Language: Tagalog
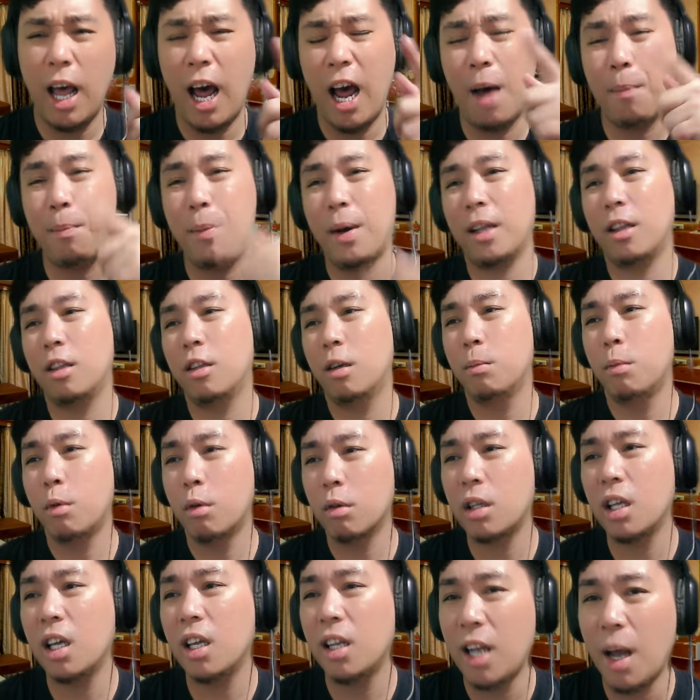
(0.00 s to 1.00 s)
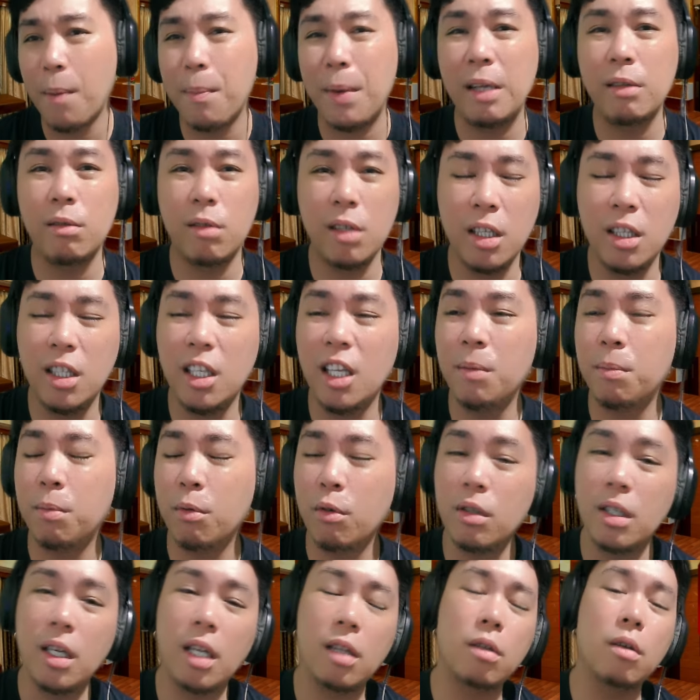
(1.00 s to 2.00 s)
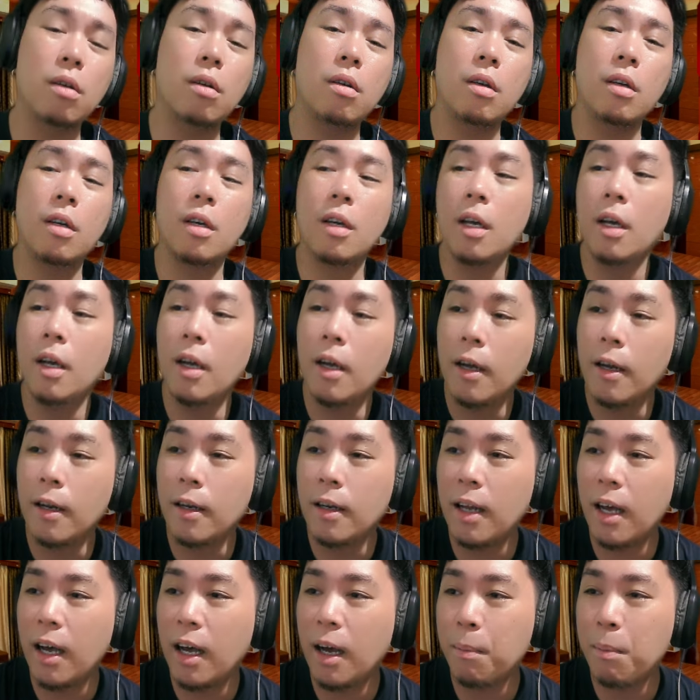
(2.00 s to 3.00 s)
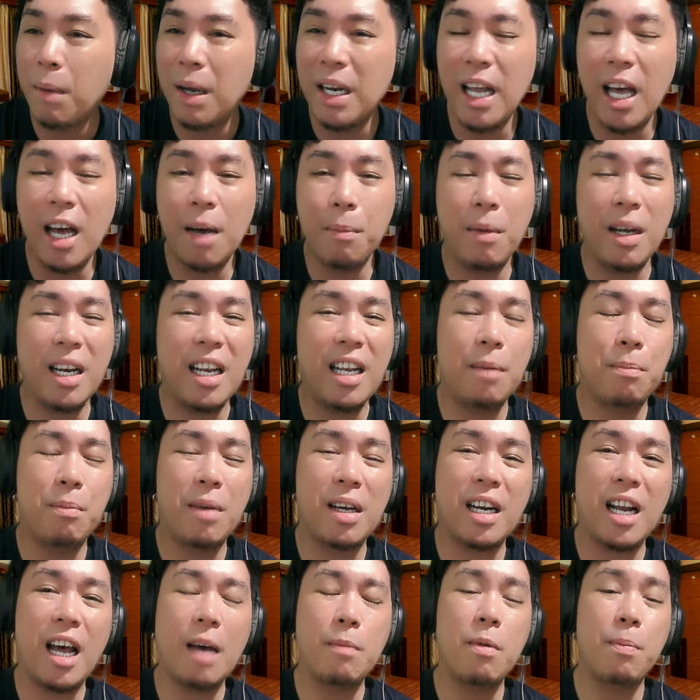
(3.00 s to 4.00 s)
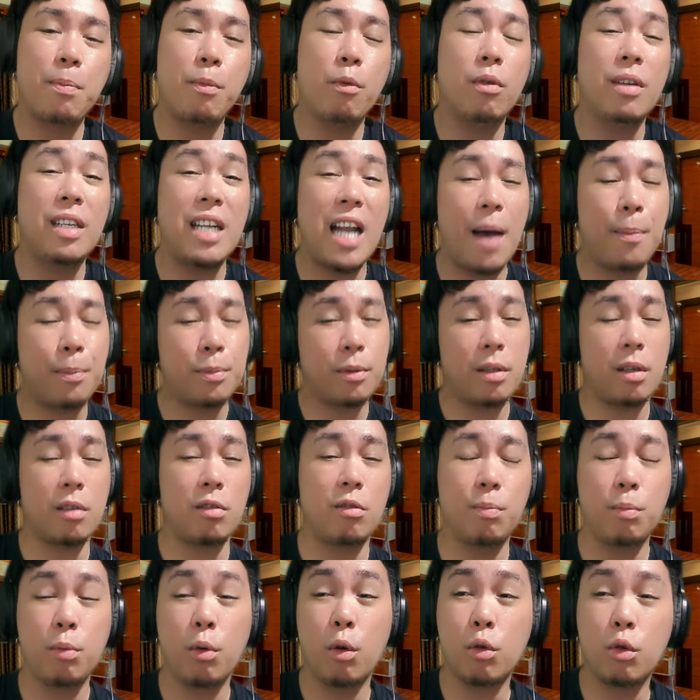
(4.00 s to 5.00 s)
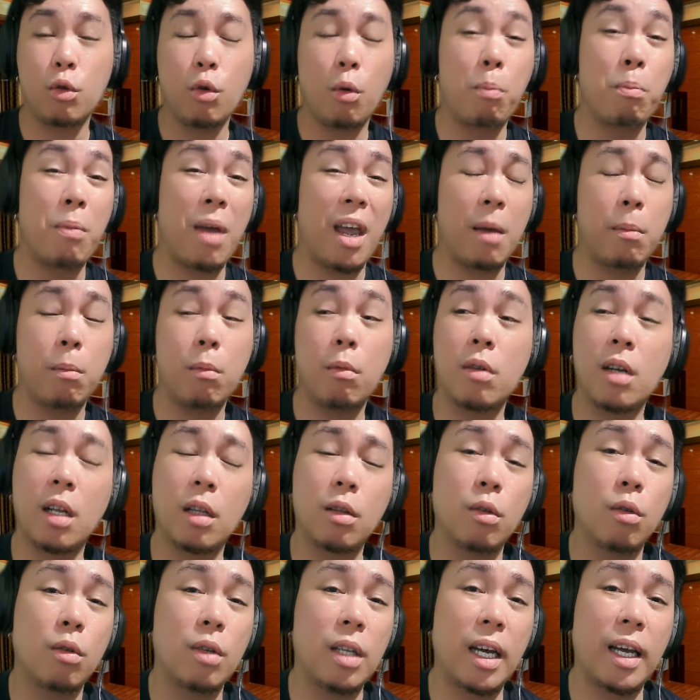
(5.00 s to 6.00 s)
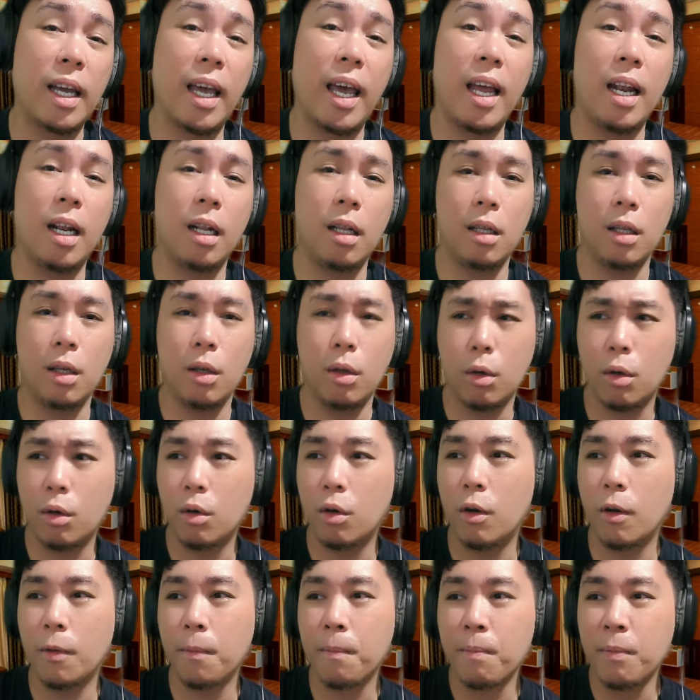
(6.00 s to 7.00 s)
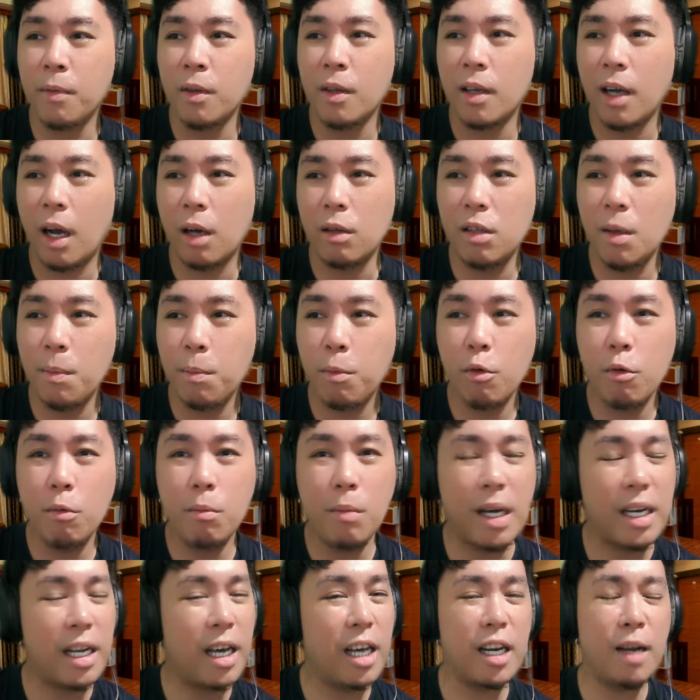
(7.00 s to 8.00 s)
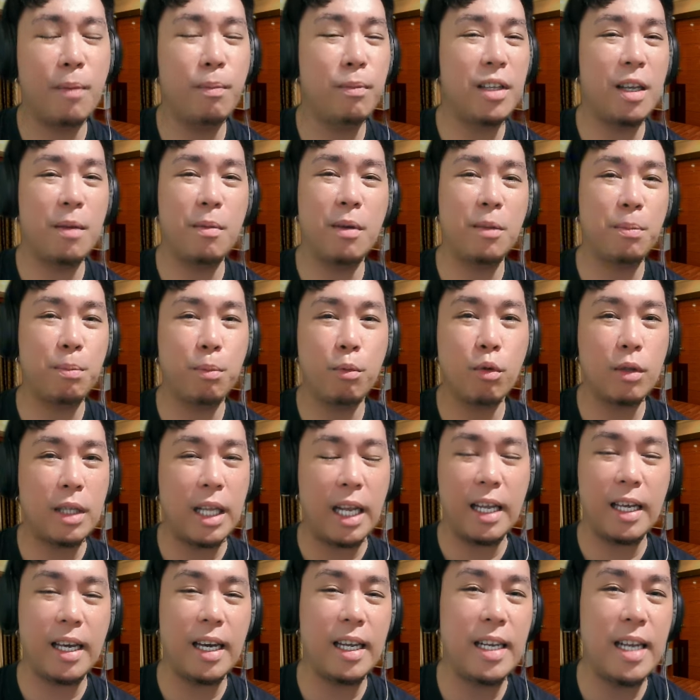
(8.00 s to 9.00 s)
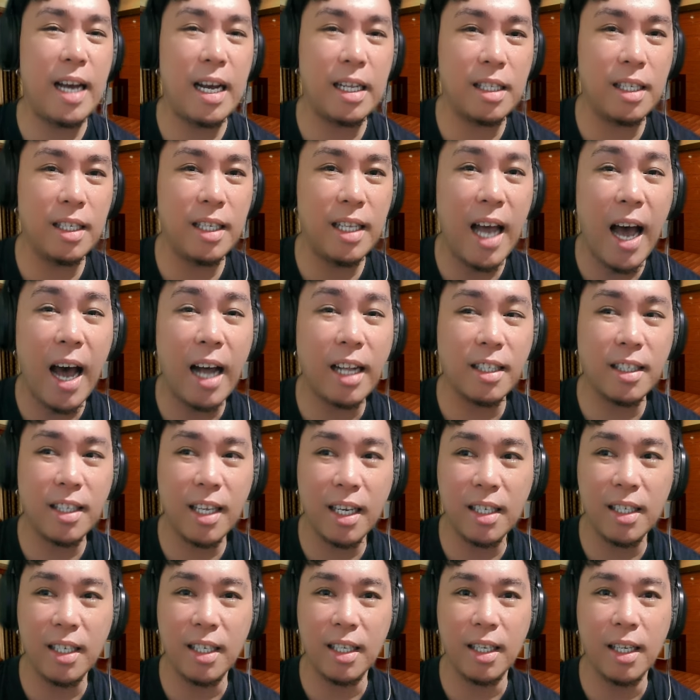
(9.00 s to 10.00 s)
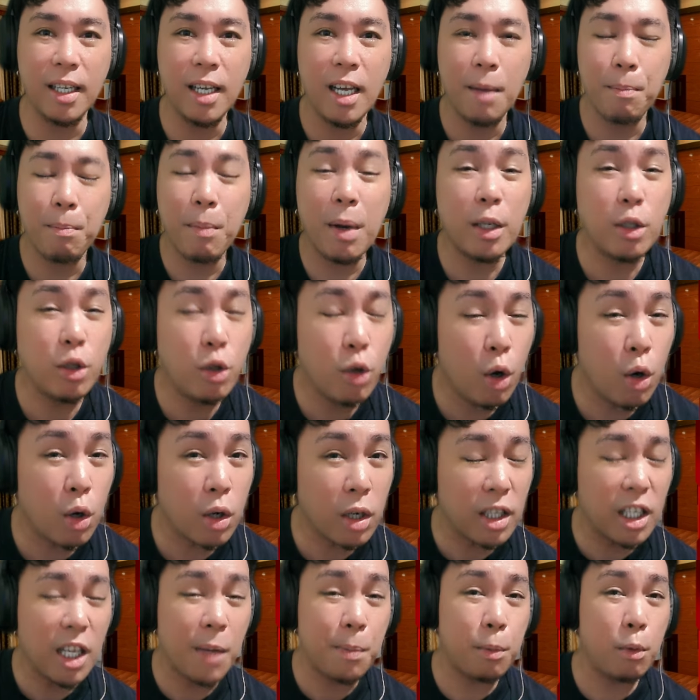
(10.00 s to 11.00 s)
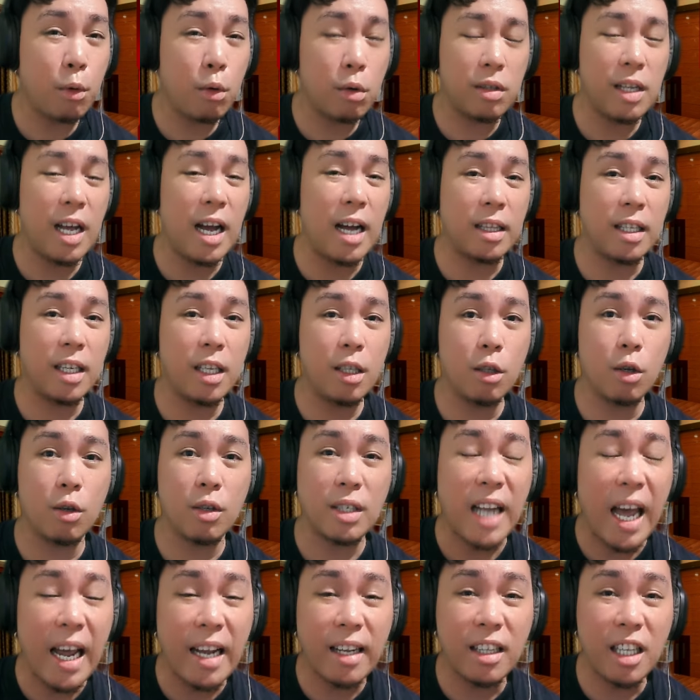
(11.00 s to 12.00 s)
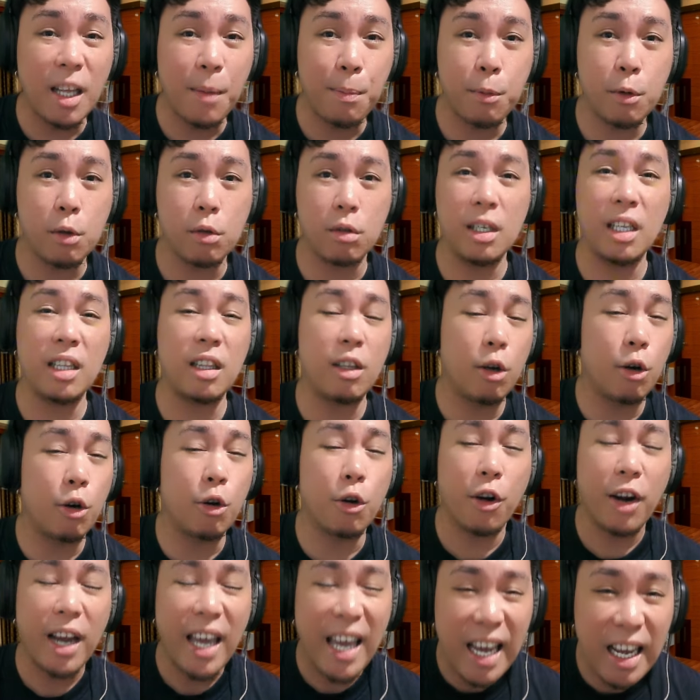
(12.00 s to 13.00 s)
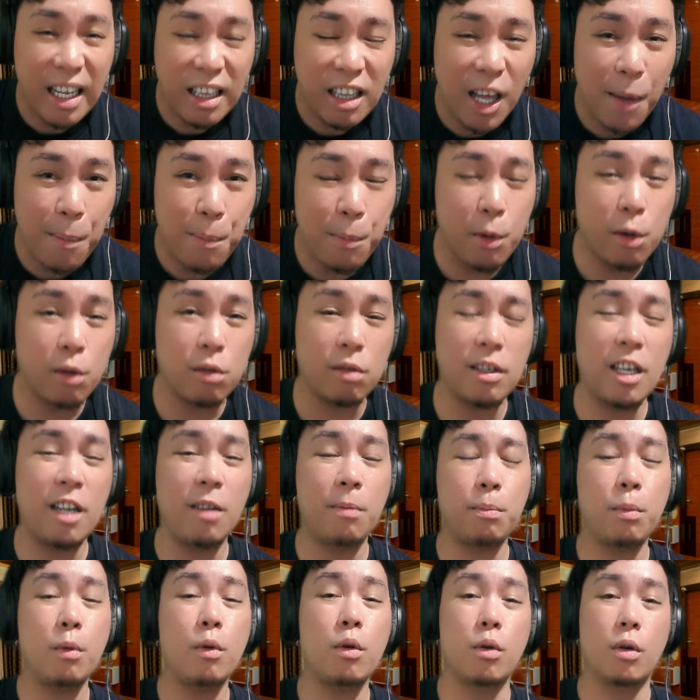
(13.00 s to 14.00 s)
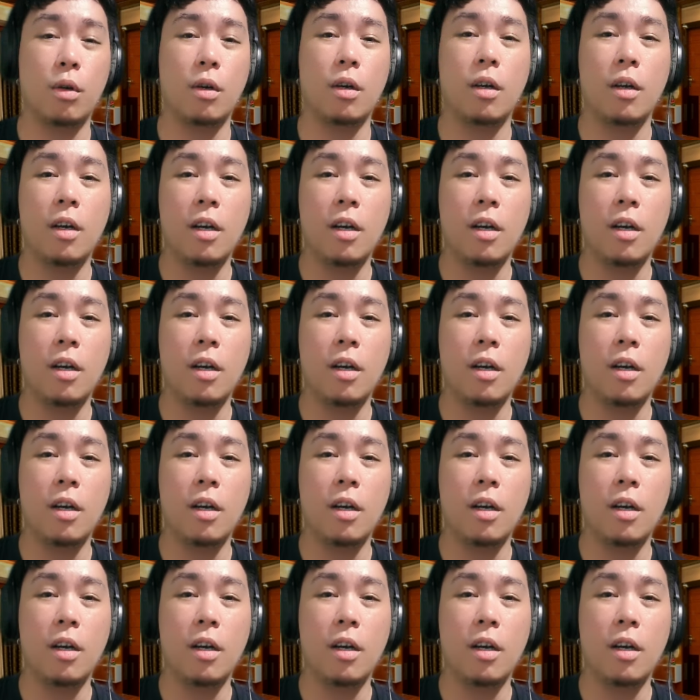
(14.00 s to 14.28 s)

dapat. No? Buti napansin din po niya to na mala- mal- marami pong lapses po tong memo na to ng LTO. Kasi po mararamdaman po talaga natin lahat yan eh. Majority po sa atin no 90% or 80% po